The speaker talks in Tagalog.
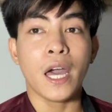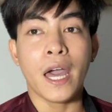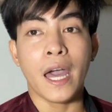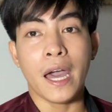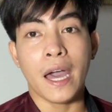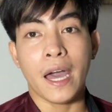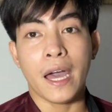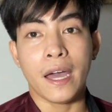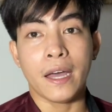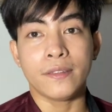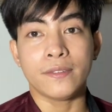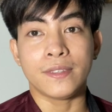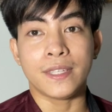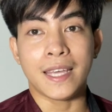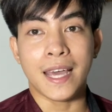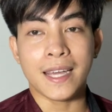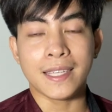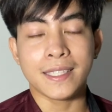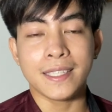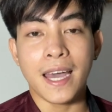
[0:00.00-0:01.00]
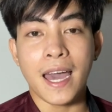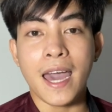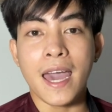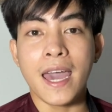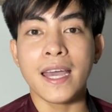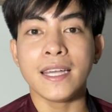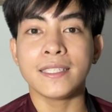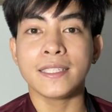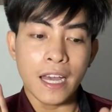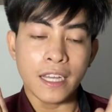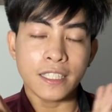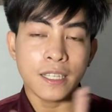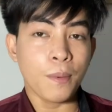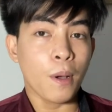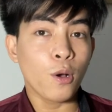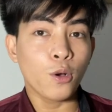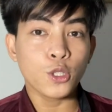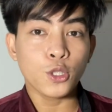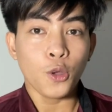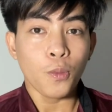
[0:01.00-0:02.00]
And yes guys, sa
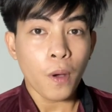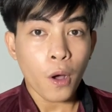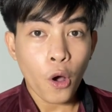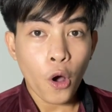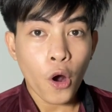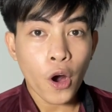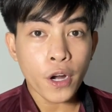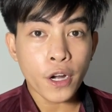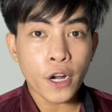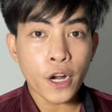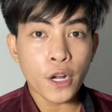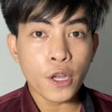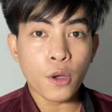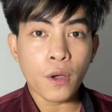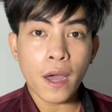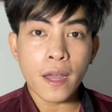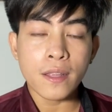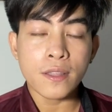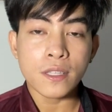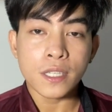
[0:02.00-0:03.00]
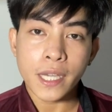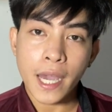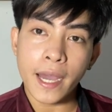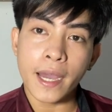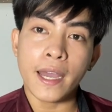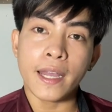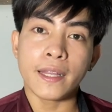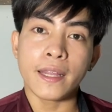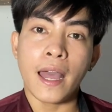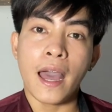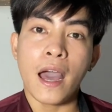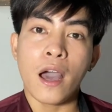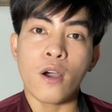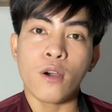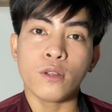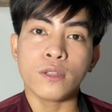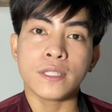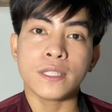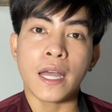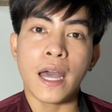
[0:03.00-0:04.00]
mga gusto mong order, you can check it
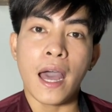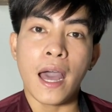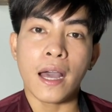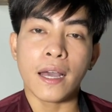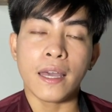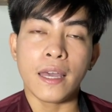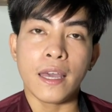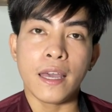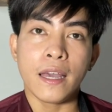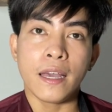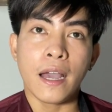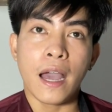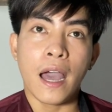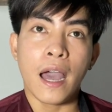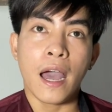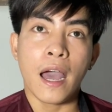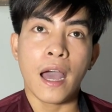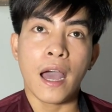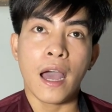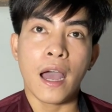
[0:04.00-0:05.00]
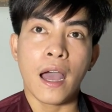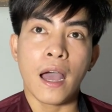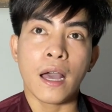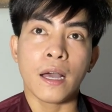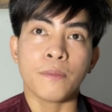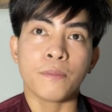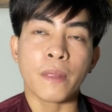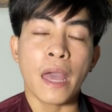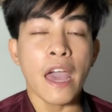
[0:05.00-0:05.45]
out sa aking uh,